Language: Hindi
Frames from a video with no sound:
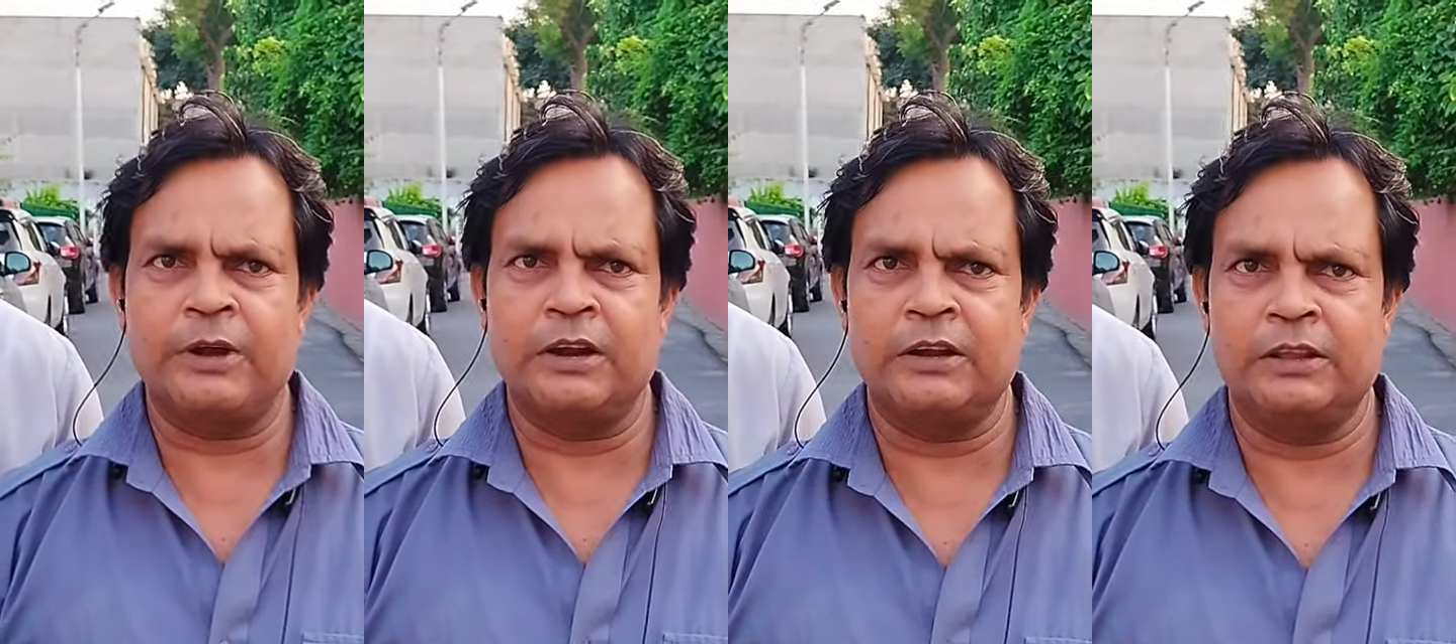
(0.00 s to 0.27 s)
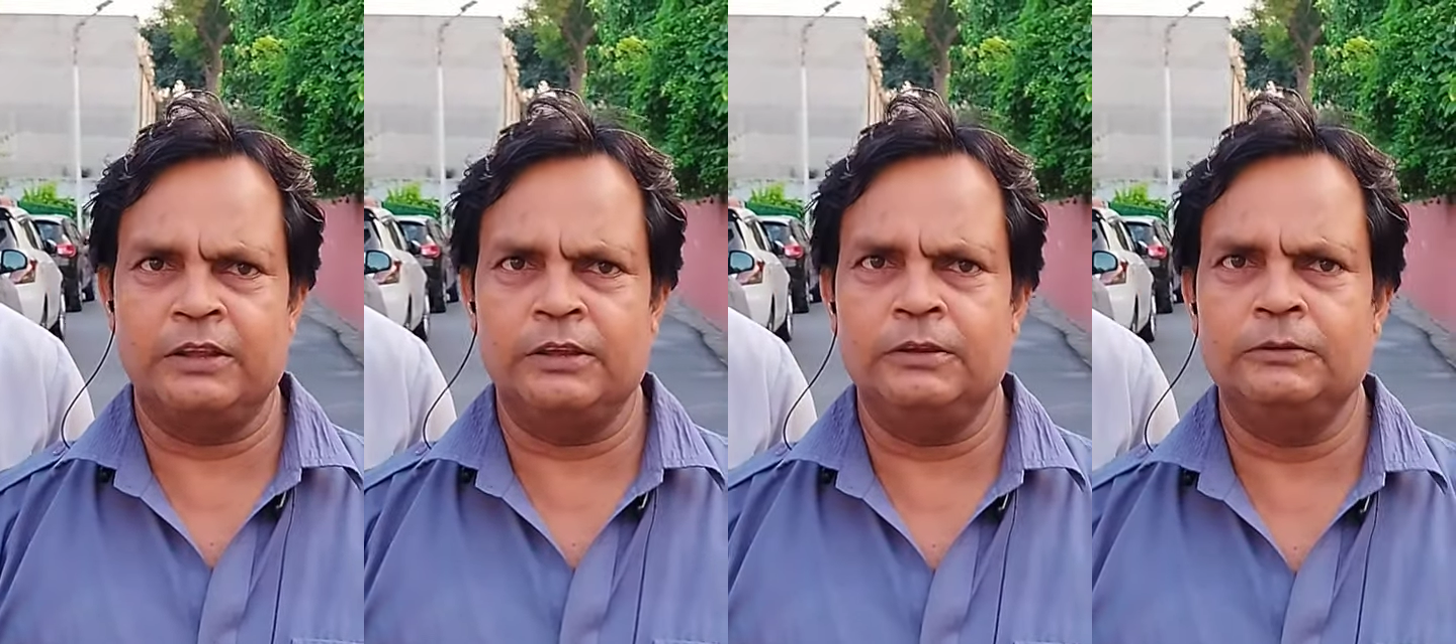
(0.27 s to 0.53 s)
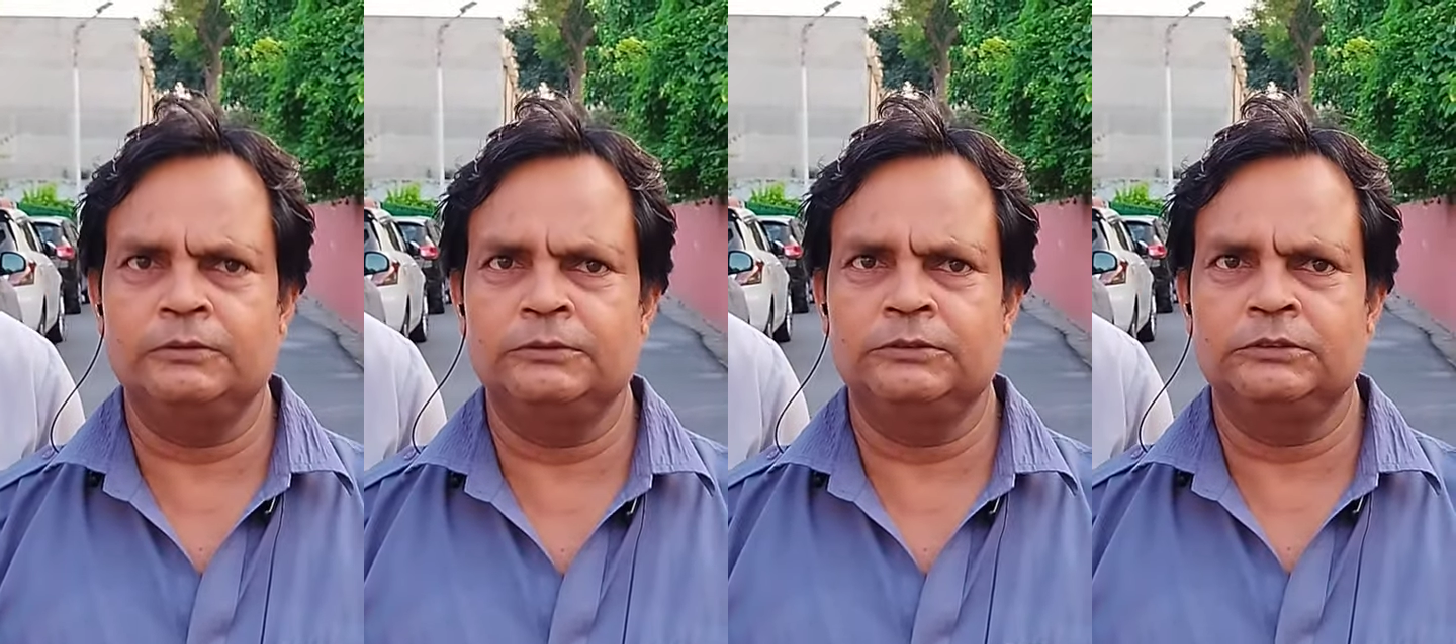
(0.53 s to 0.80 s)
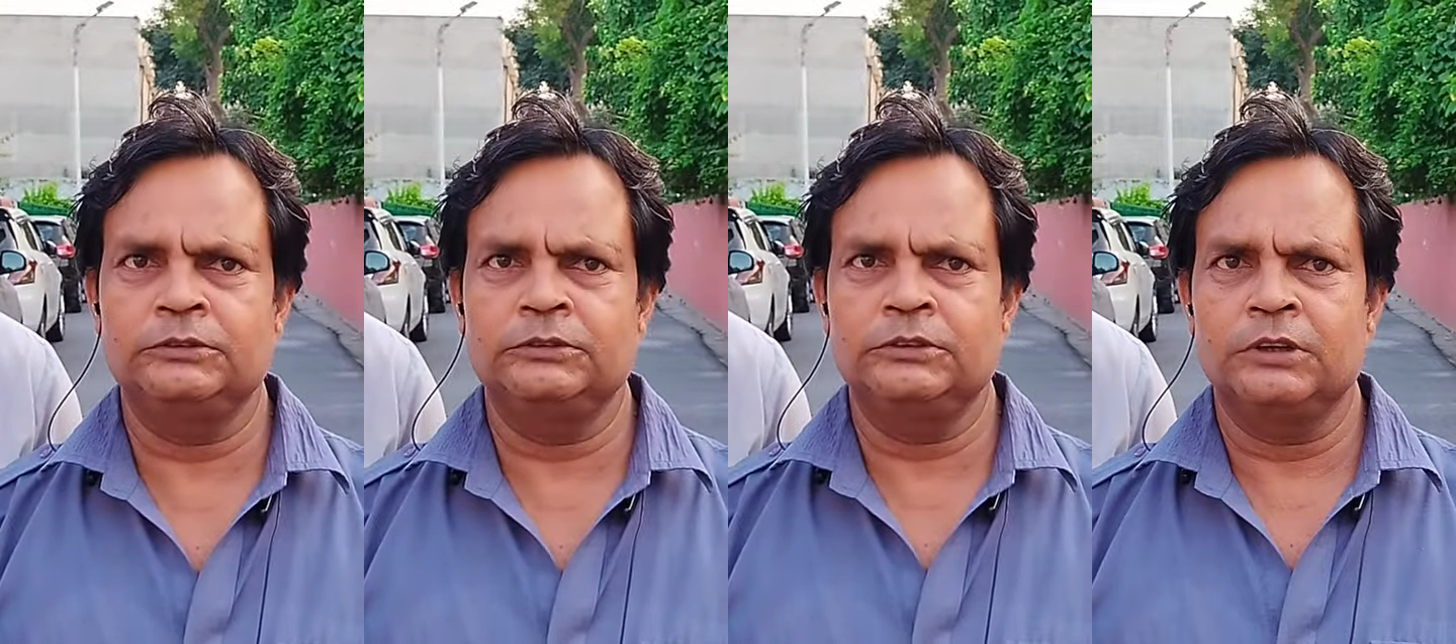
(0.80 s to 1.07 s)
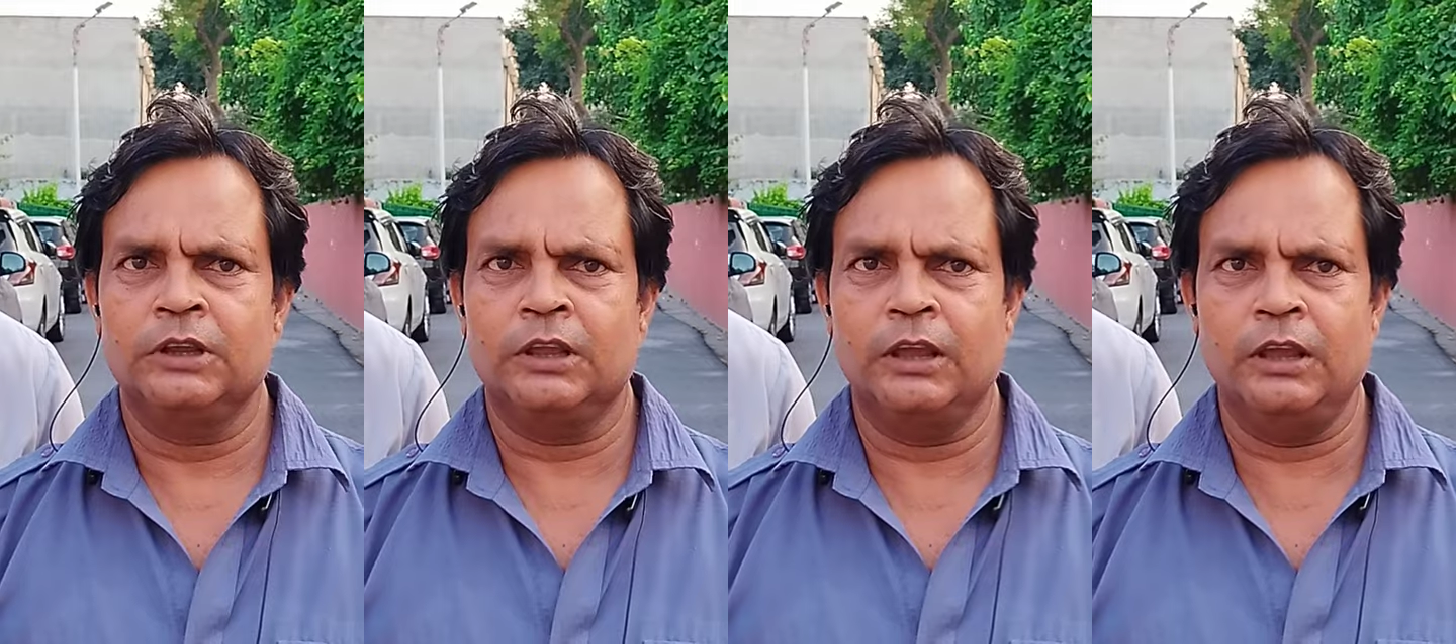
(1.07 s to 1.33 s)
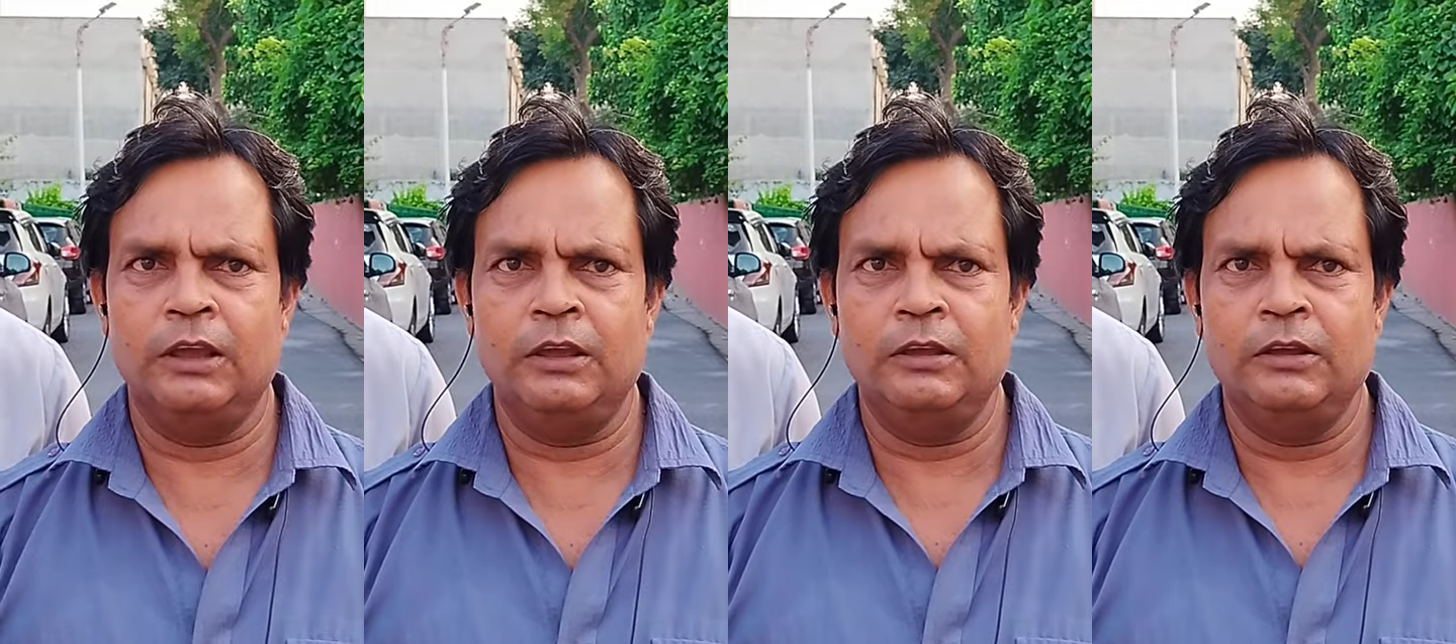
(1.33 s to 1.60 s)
पार्टी के